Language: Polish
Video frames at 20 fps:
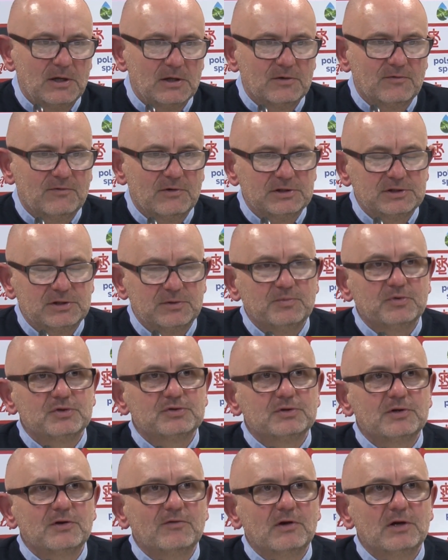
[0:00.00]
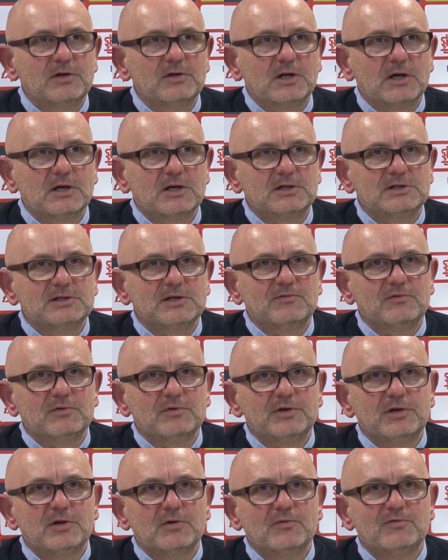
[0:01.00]
to właśnie poszukiwanie takich
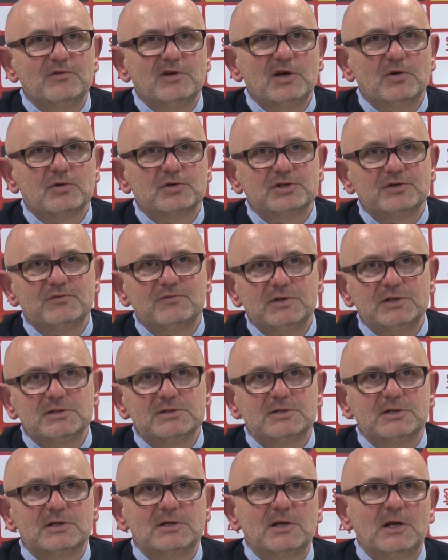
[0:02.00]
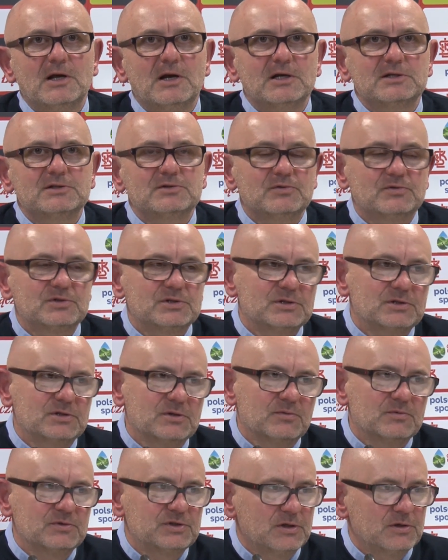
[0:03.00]
zawodników nieoczywistych, nieraz, którzy
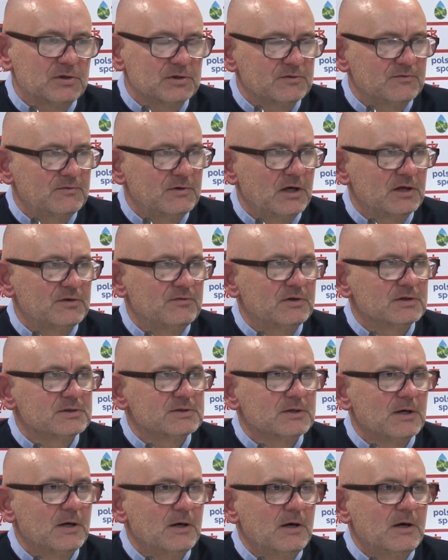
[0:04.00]
chcą się rozwijać, więc